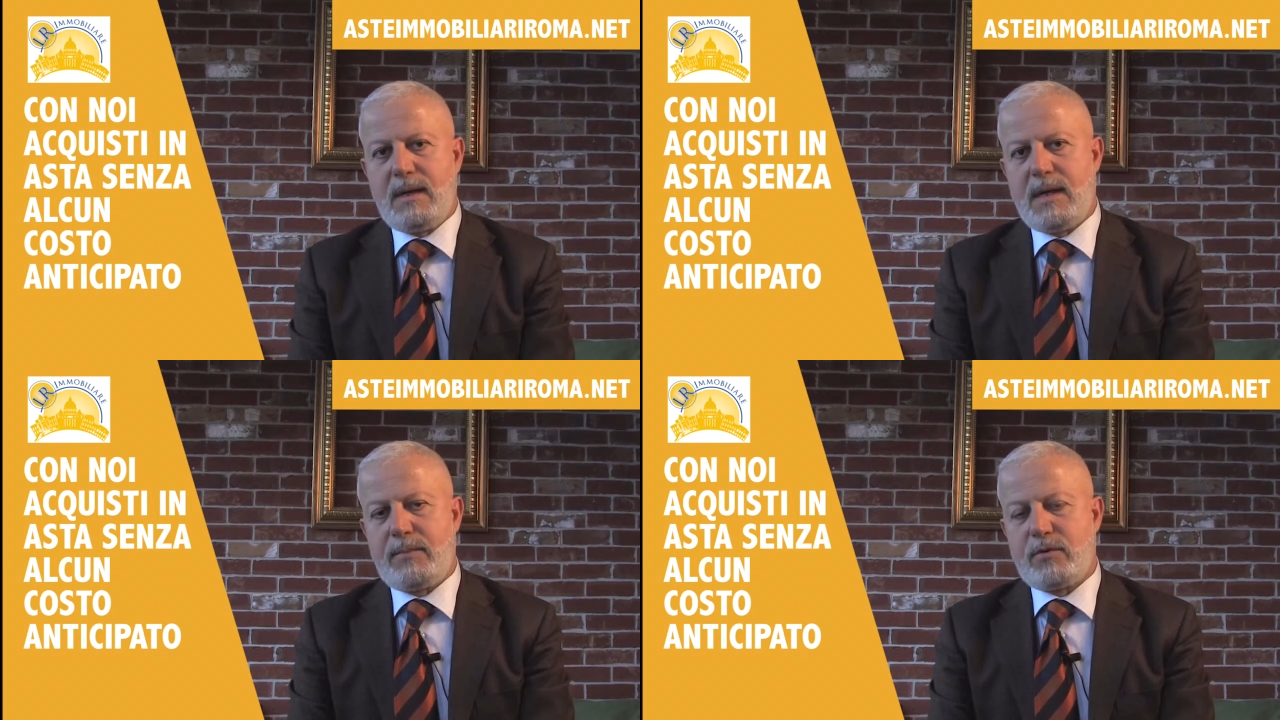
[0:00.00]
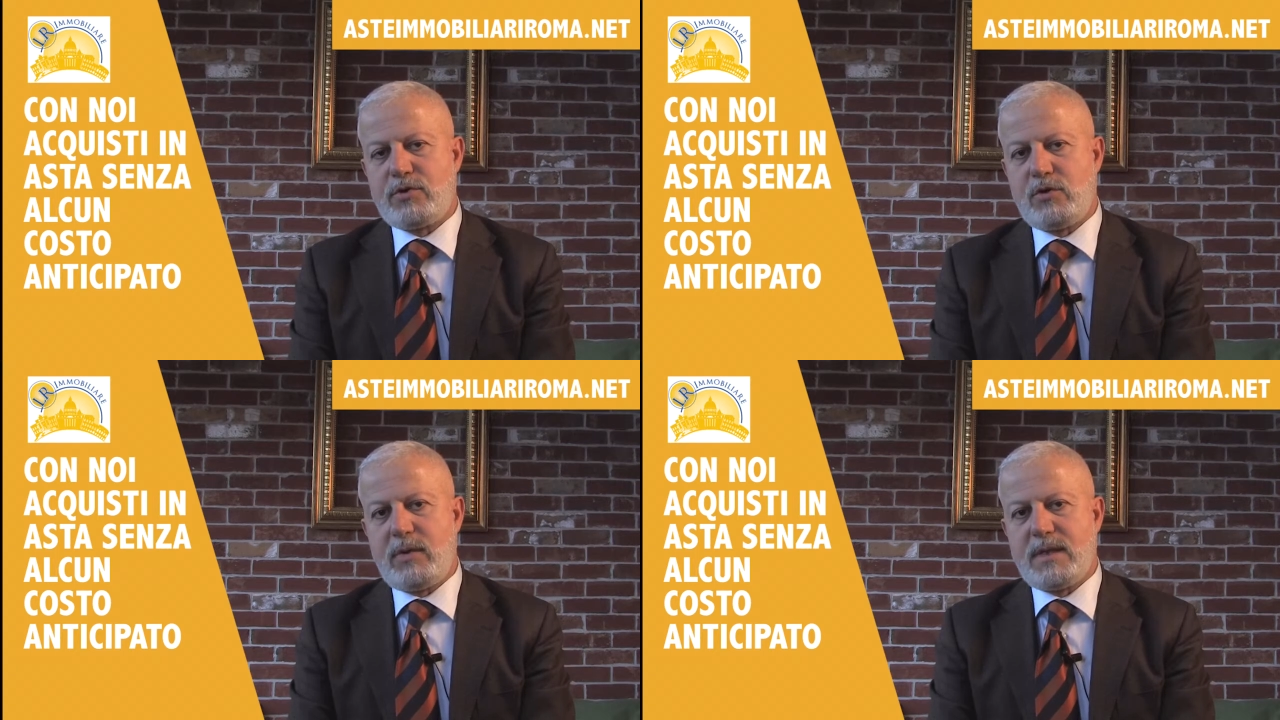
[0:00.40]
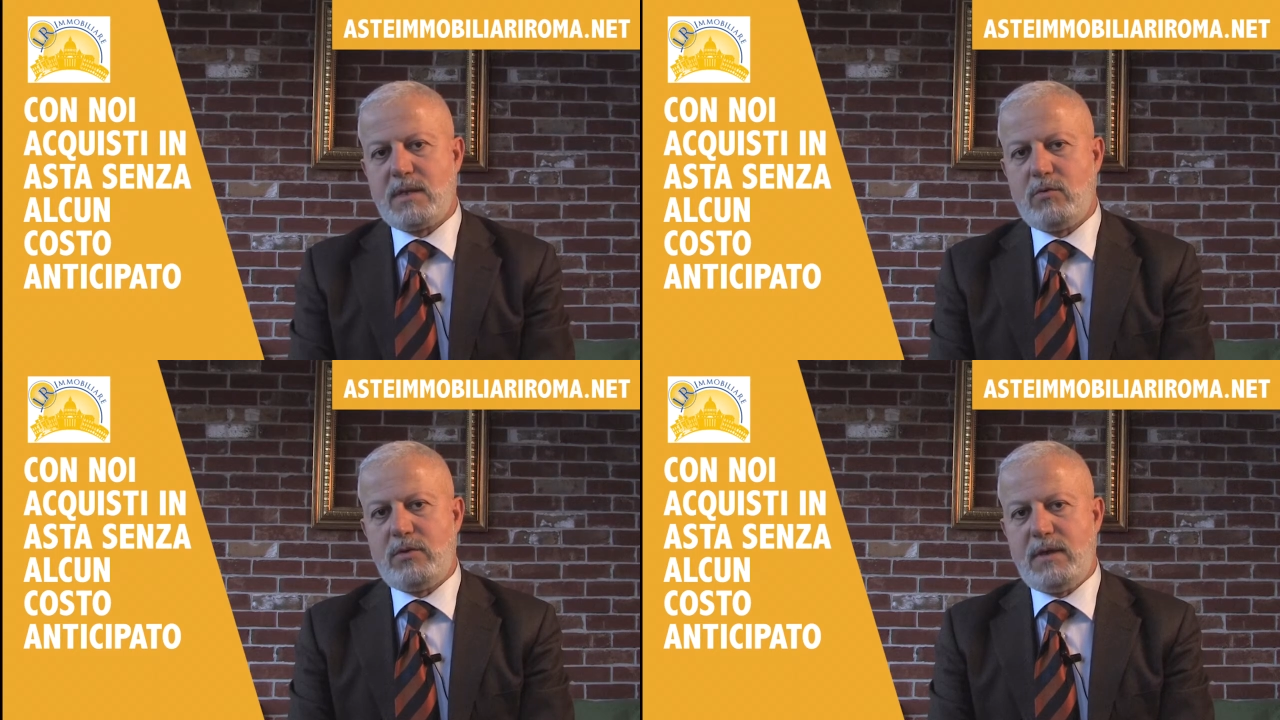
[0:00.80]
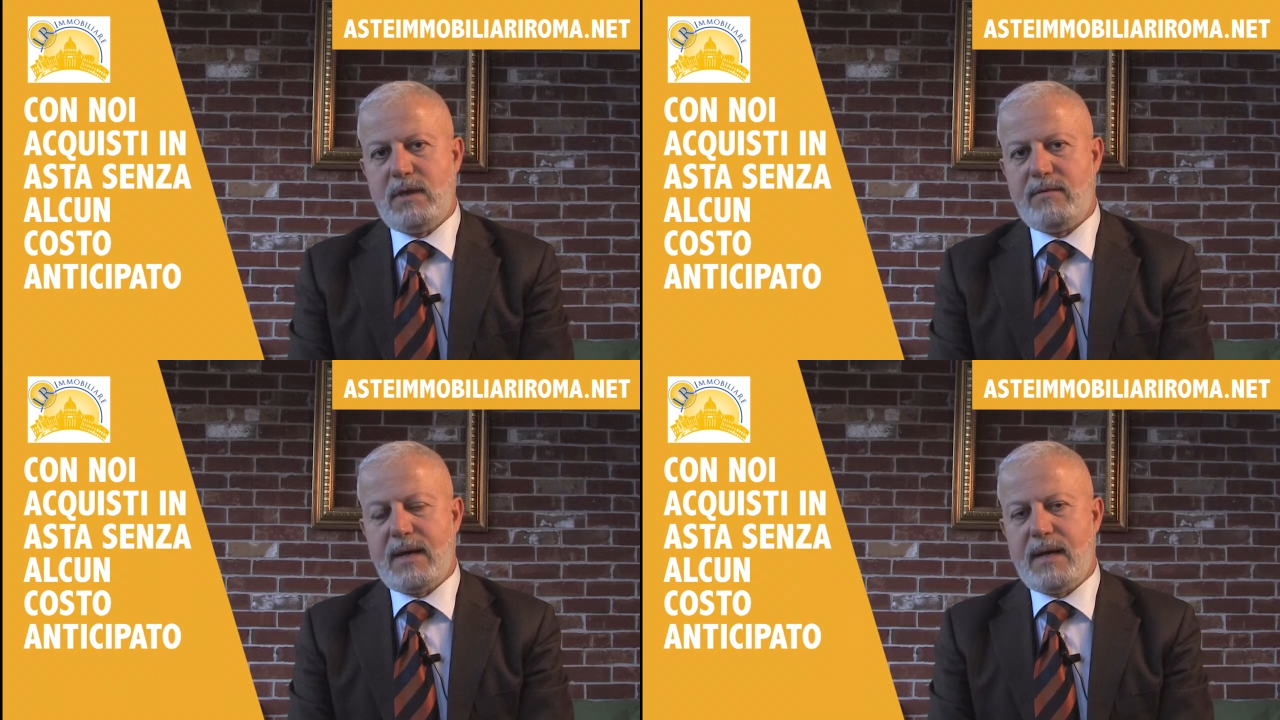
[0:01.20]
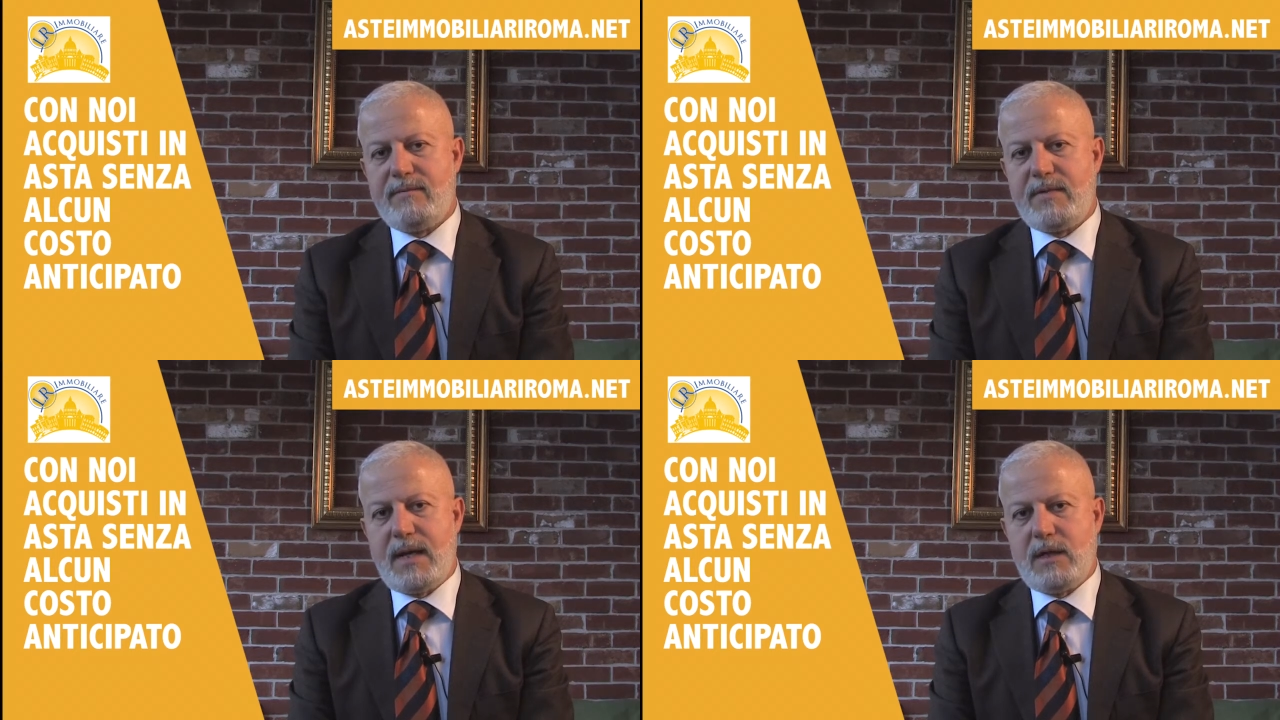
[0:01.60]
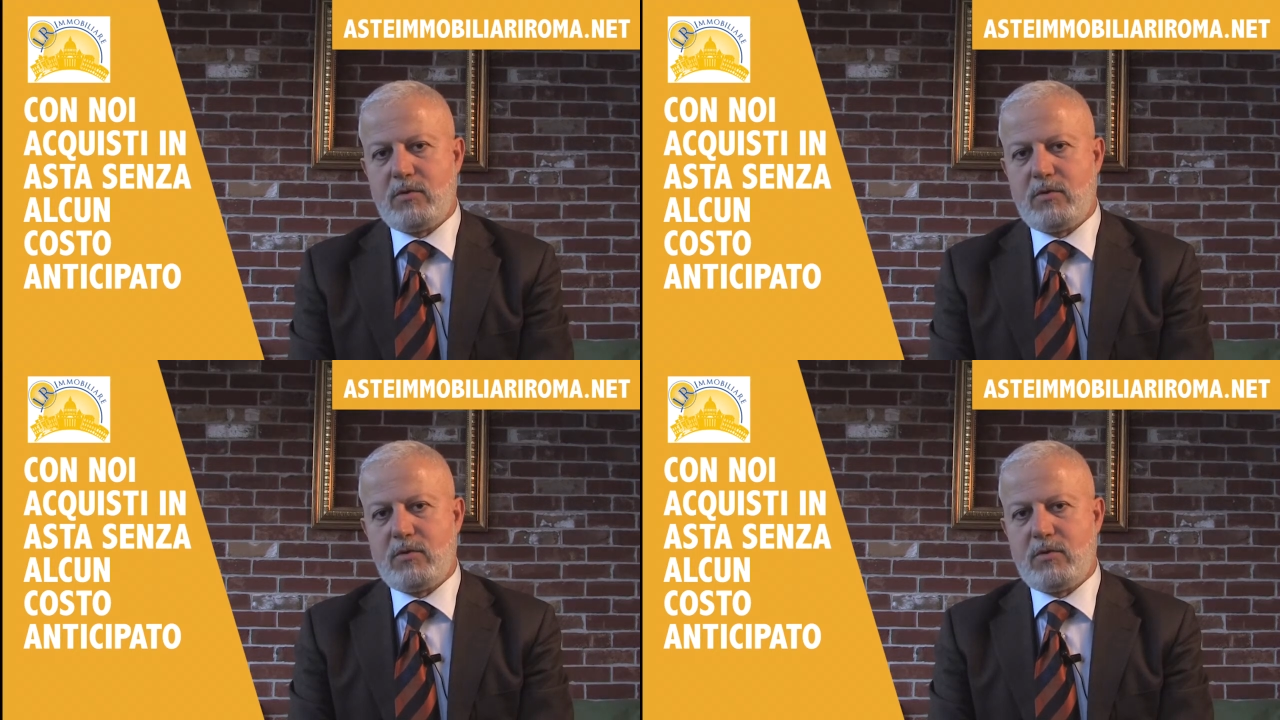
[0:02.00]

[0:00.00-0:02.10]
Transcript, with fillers: la procedura esecutiva viene